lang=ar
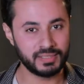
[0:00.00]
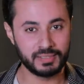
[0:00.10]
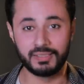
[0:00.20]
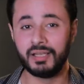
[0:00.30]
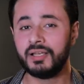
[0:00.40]

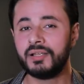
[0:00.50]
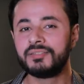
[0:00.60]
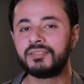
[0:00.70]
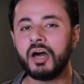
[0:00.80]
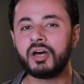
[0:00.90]
كده
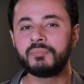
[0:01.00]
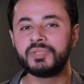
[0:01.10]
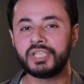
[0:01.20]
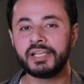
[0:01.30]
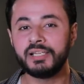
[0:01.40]
ظهر
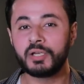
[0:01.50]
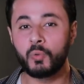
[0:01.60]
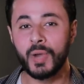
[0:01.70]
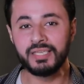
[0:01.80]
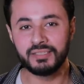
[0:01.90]
بشكل
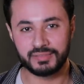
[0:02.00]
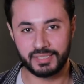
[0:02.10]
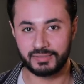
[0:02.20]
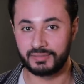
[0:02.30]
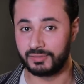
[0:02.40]
كويس
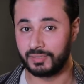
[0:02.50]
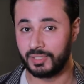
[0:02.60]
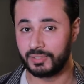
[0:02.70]
جدا